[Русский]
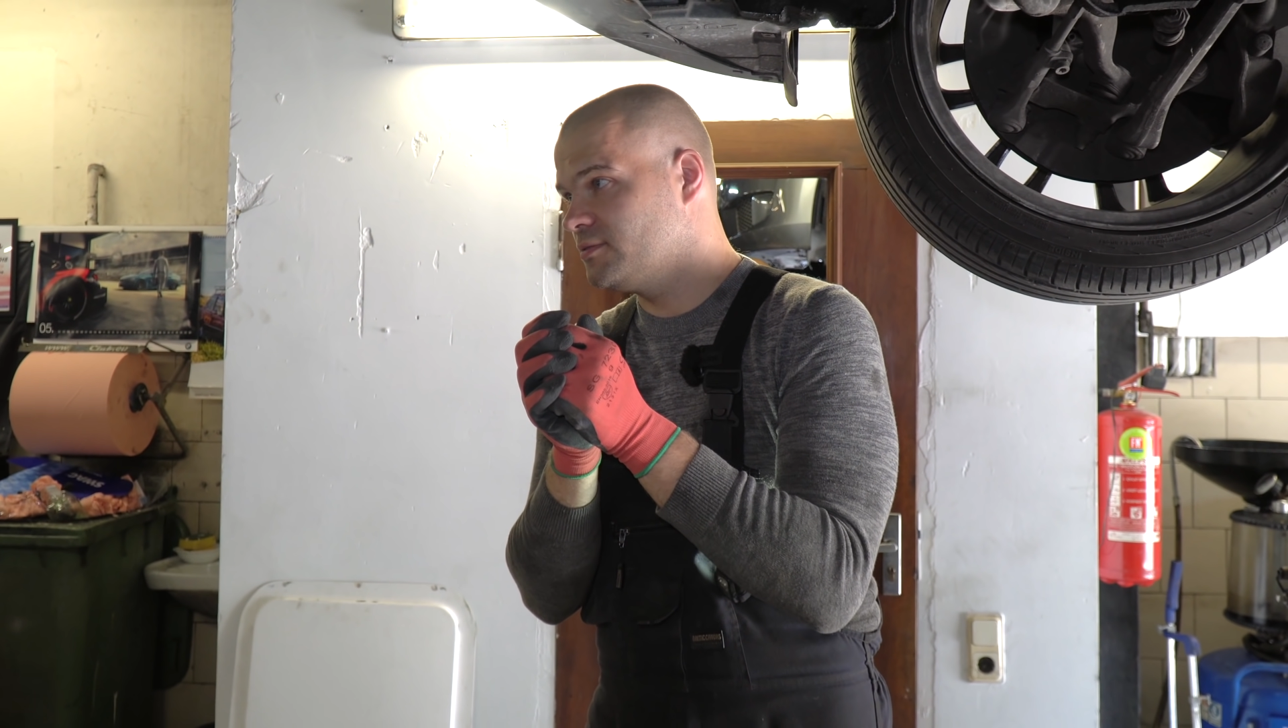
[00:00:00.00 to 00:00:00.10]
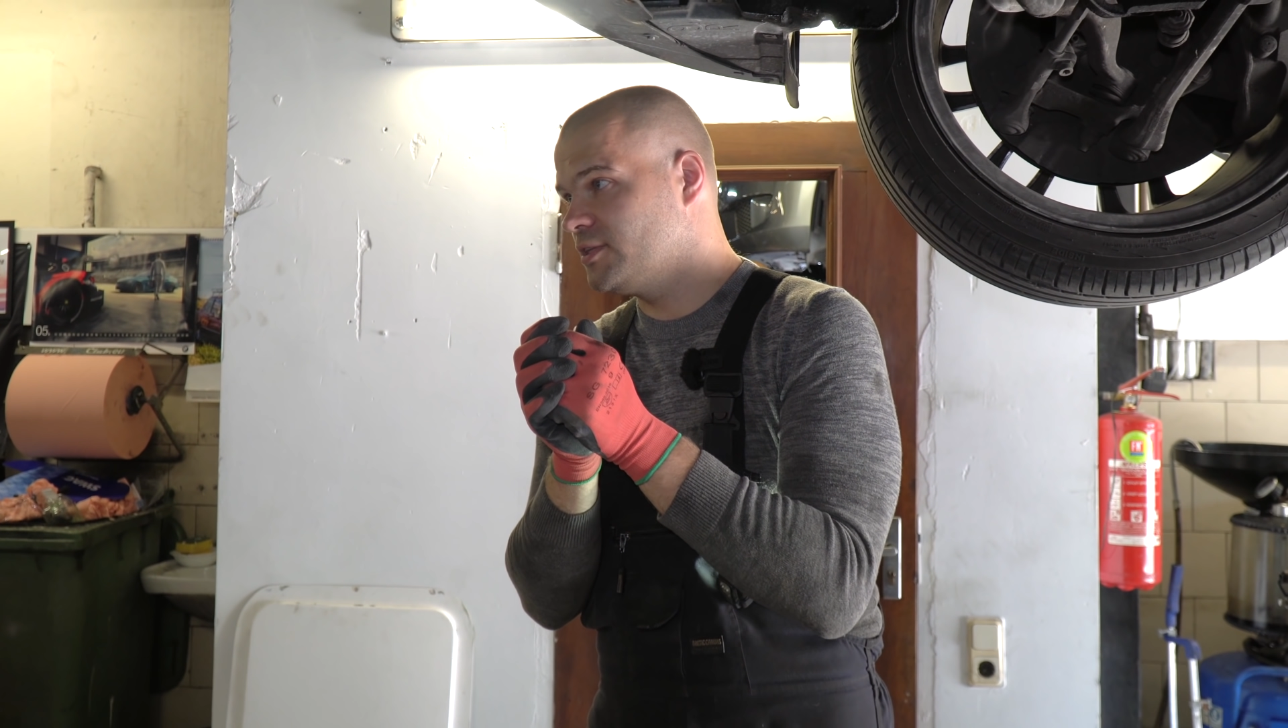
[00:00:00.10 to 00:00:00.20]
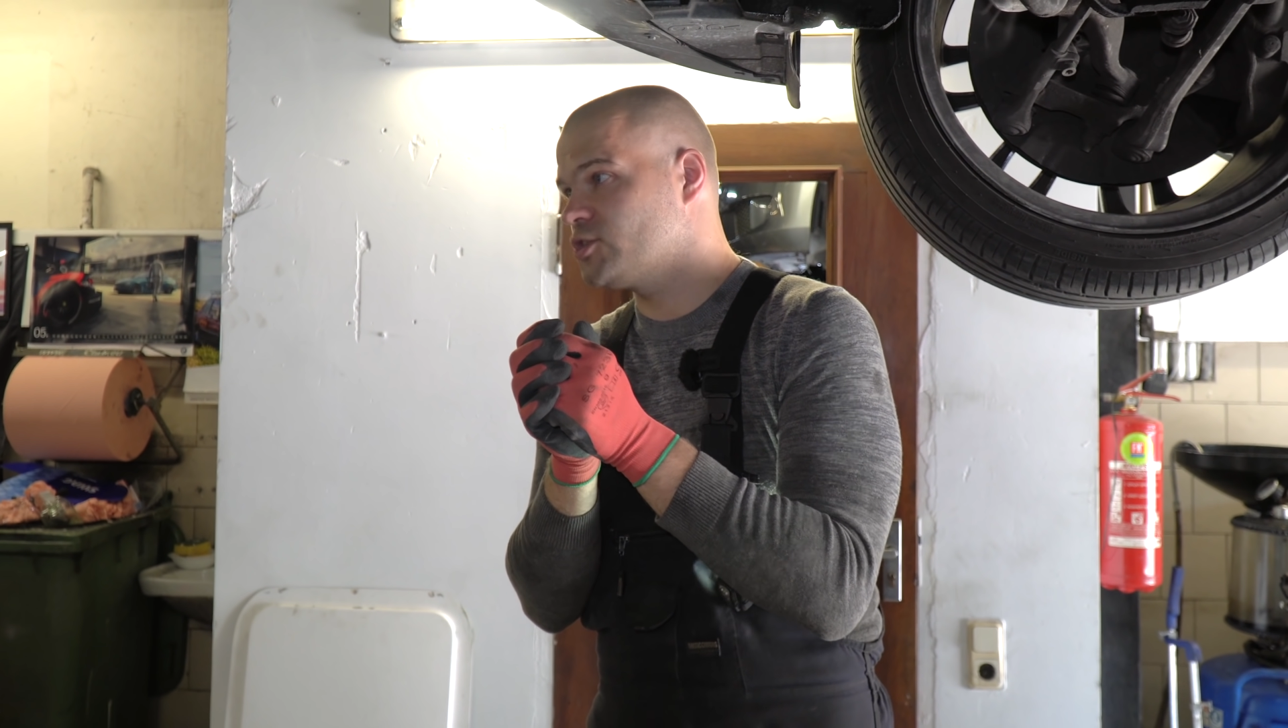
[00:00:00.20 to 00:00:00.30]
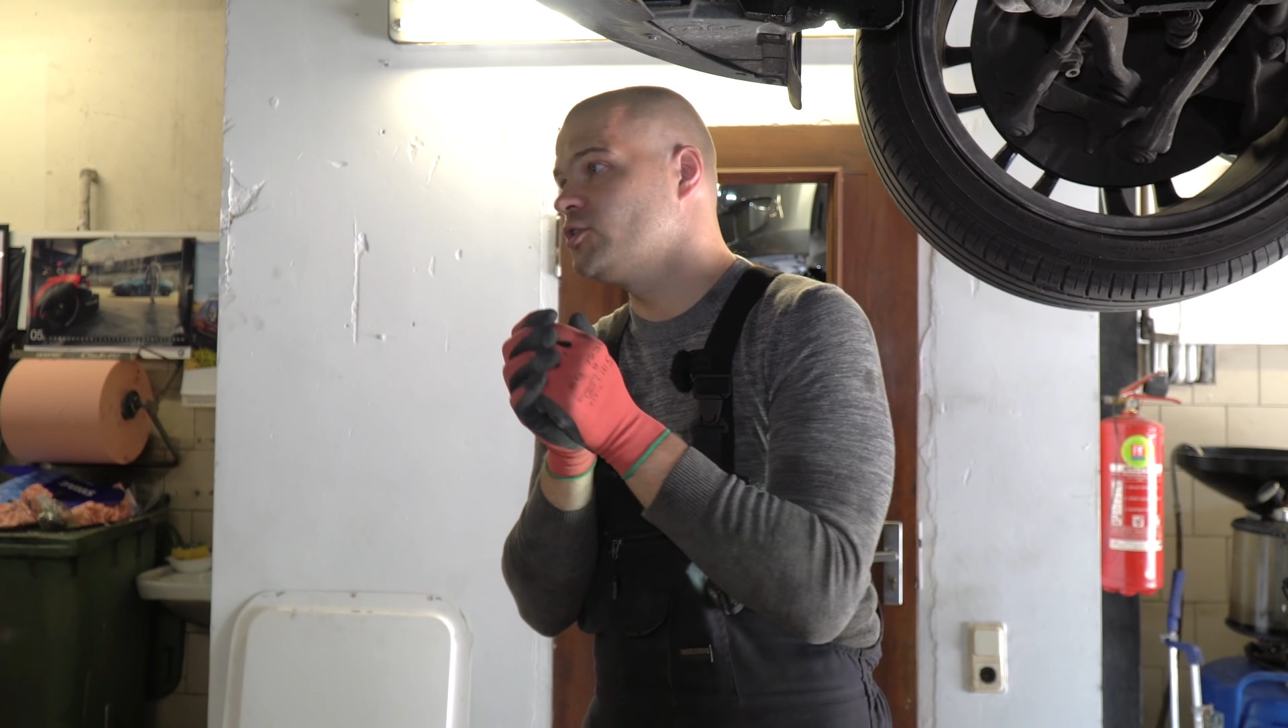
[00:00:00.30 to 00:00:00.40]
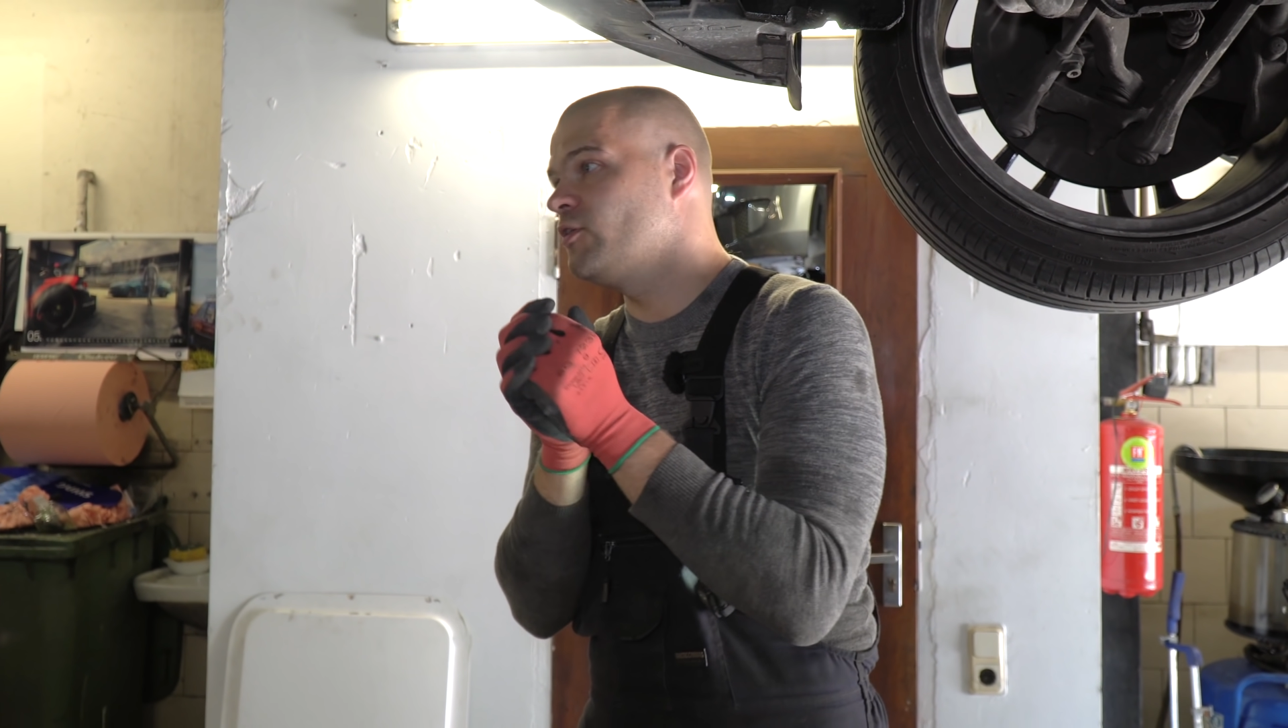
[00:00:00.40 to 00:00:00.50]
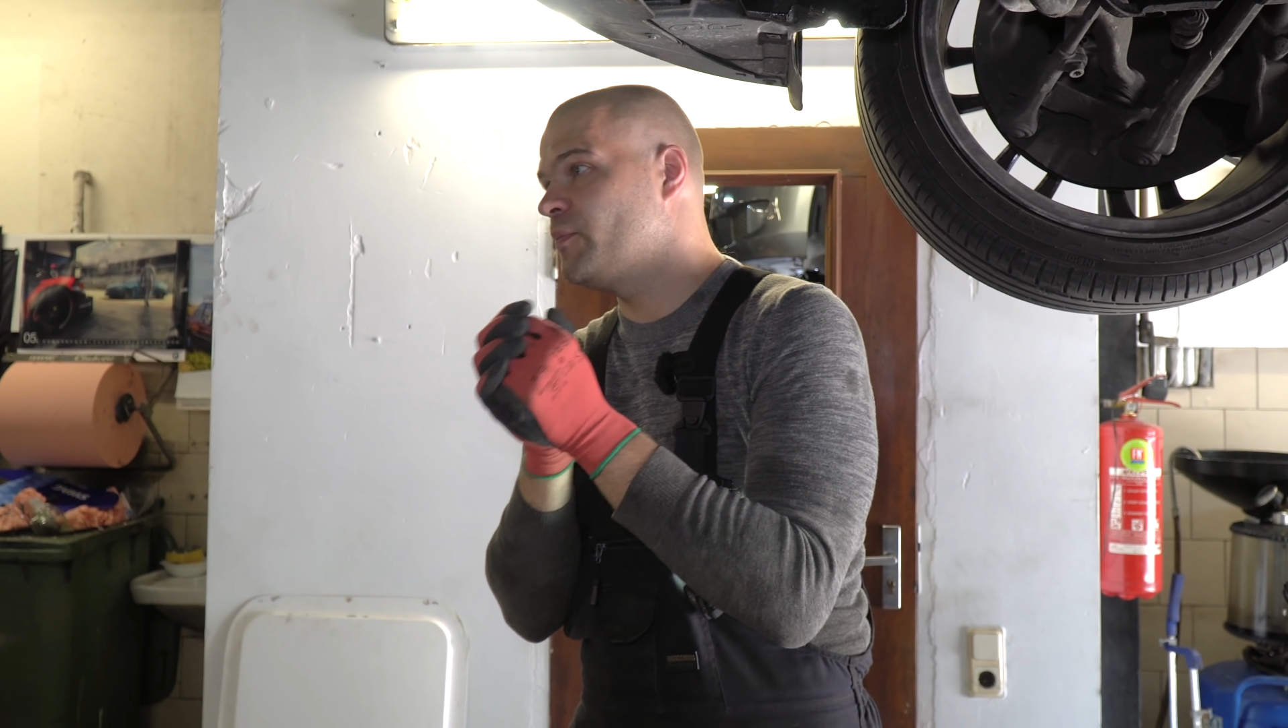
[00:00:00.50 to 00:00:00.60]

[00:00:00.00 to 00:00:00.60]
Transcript: даже новый